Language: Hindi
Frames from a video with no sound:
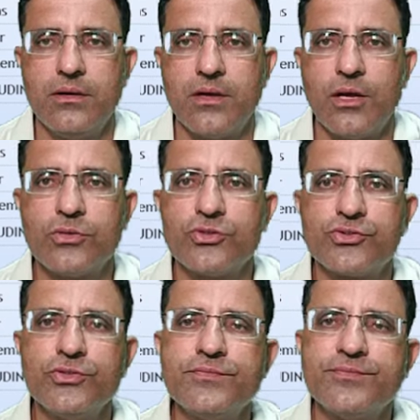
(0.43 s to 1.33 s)
हेलो
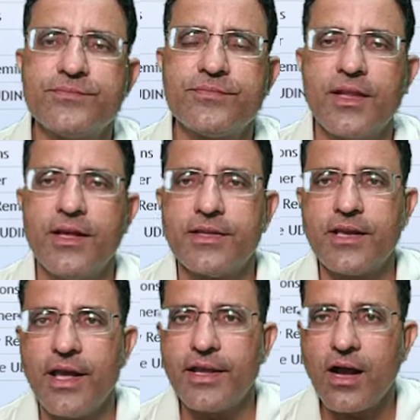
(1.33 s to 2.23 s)
दोस्तों क्या
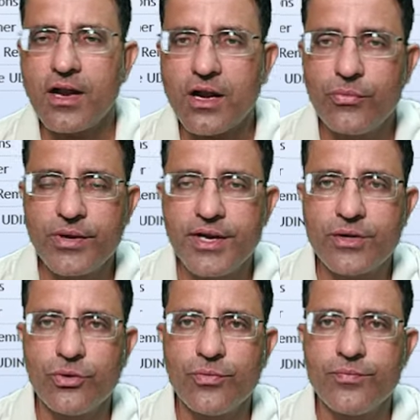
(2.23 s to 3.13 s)
एक अकाउंटेंट
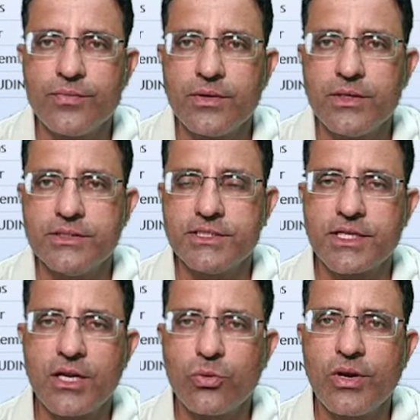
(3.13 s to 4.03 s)
को
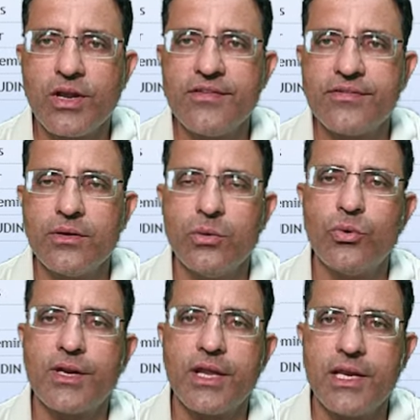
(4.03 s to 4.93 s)
जितना नॉलेज वो
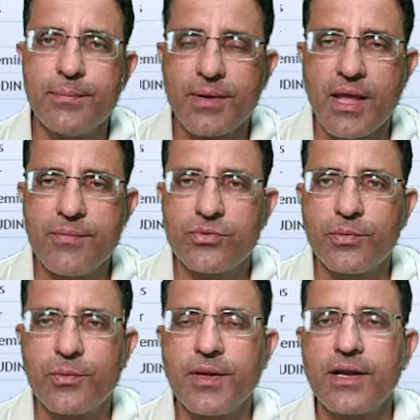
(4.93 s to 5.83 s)
टेली प्राइम
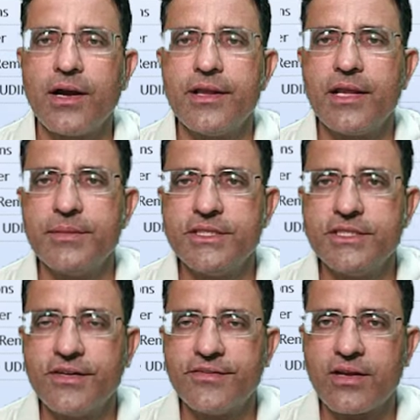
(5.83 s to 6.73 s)
सॉफ्टवेयर का या बीजी
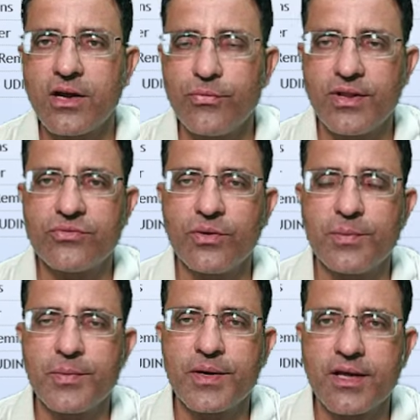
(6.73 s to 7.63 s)
जैसे अकाउंटिंग
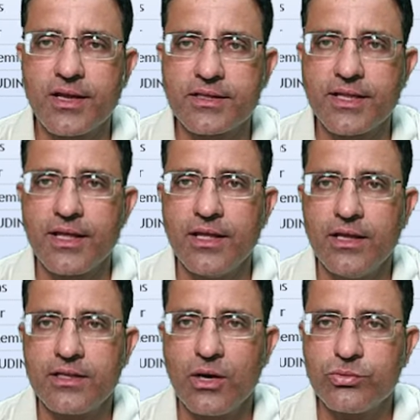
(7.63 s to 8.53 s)
सॉफ्टवेयर का रखता
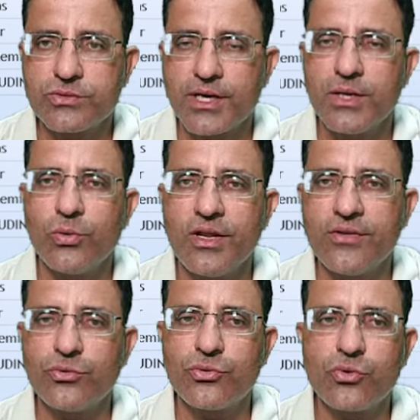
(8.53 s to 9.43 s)
है क्या उतना ही नॉलेज
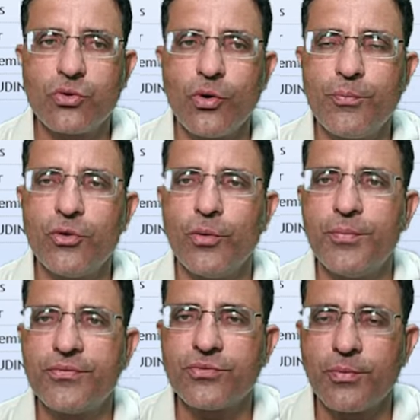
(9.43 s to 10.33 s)
उसको कॉम्प्यू
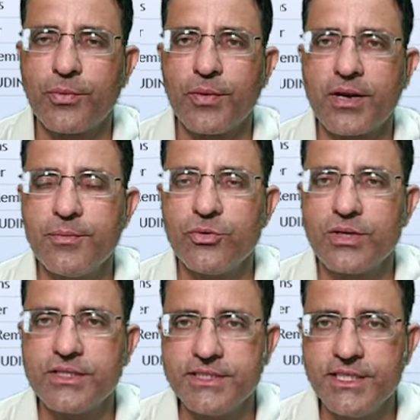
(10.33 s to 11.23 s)
ऑफिस सॉफ्टवेयर का भी होना
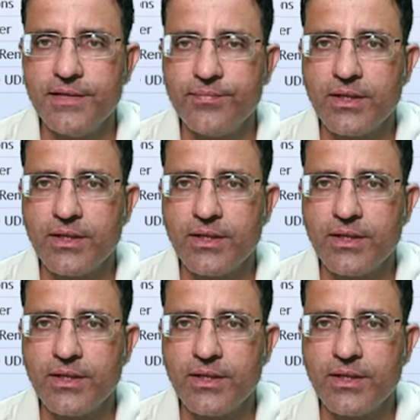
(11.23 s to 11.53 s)
चाहिए